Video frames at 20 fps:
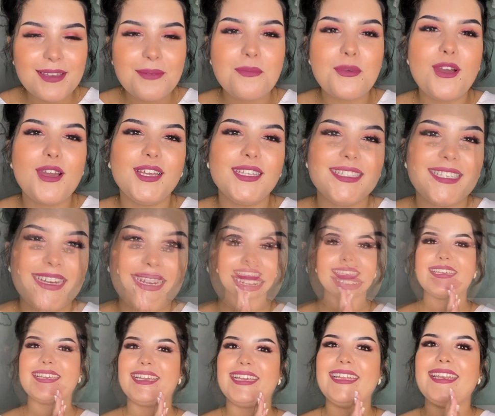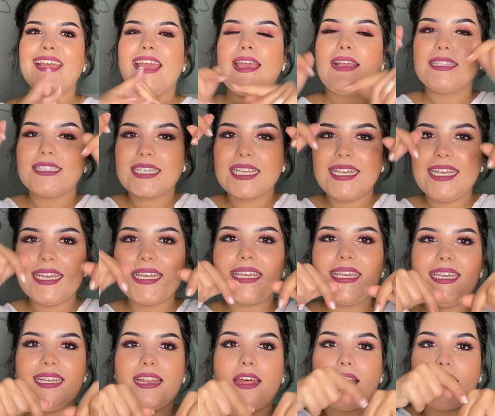محترمه غير
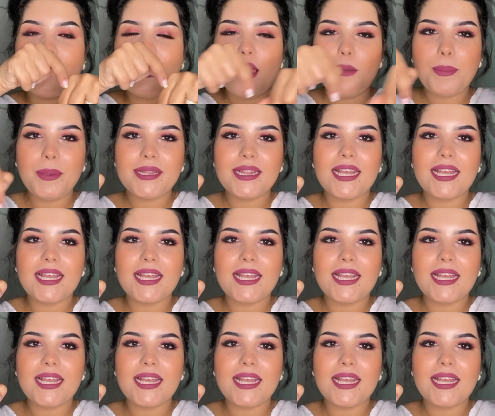تكليكي على الرابط